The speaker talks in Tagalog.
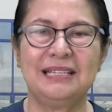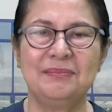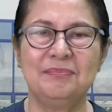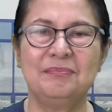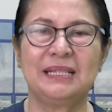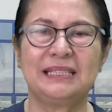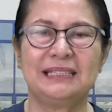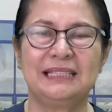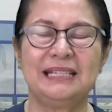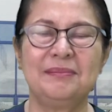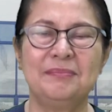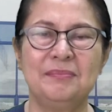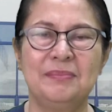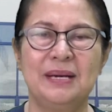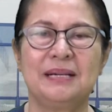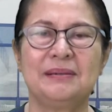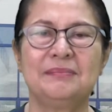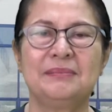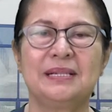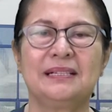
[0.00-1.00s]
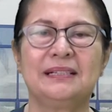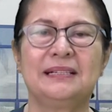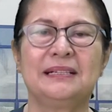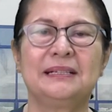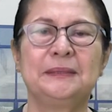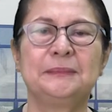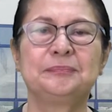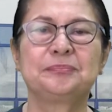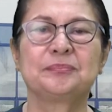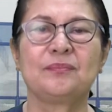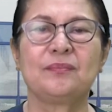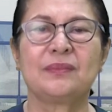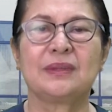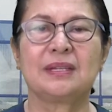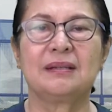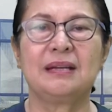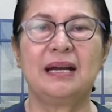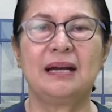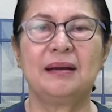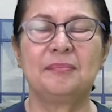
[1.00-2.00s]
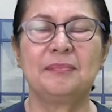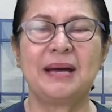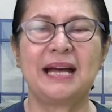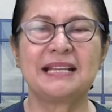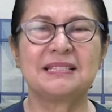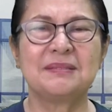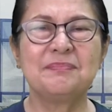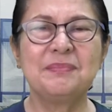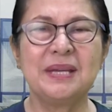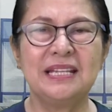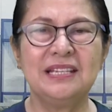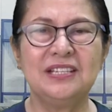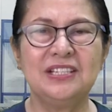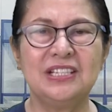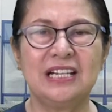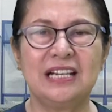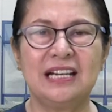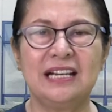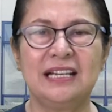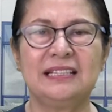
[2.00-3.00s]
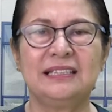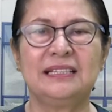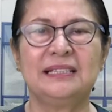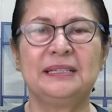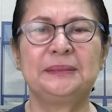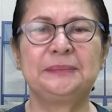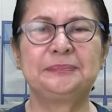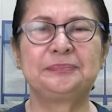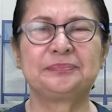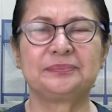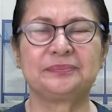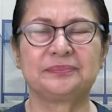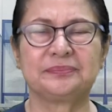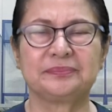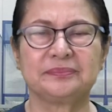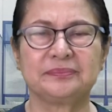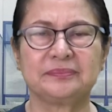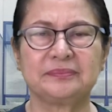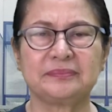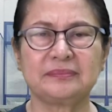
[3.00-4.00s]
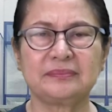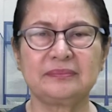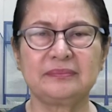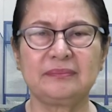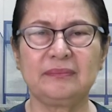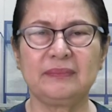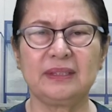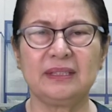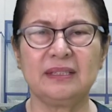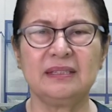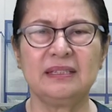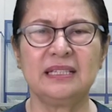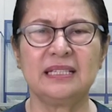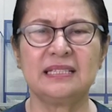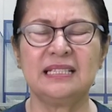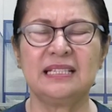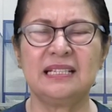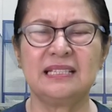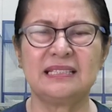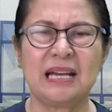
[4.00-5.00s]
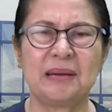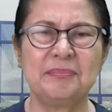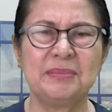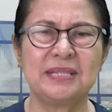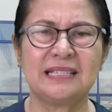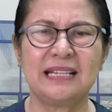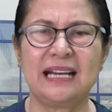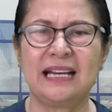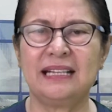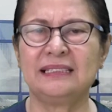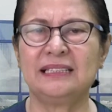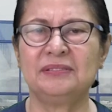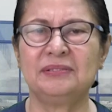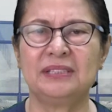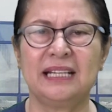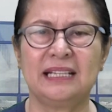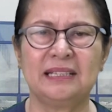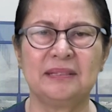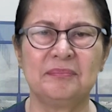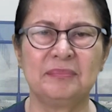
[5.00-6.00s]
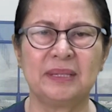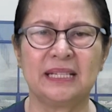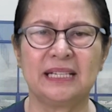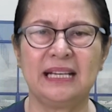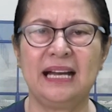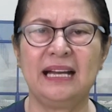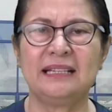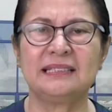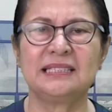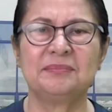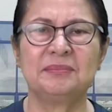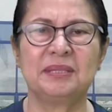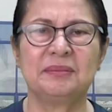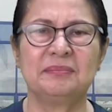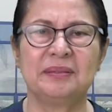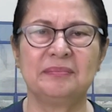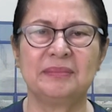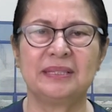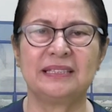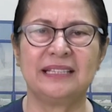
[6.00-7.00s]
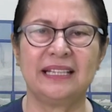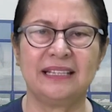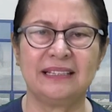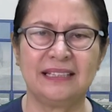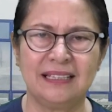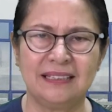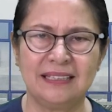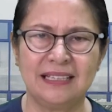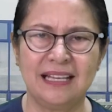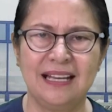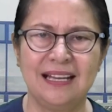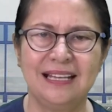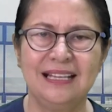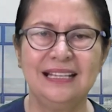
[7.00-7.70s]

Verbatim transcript: iba't ibang mga uh, mass media na na sinasabi sa atin, wala ng pag-asa, mamamatay ka na,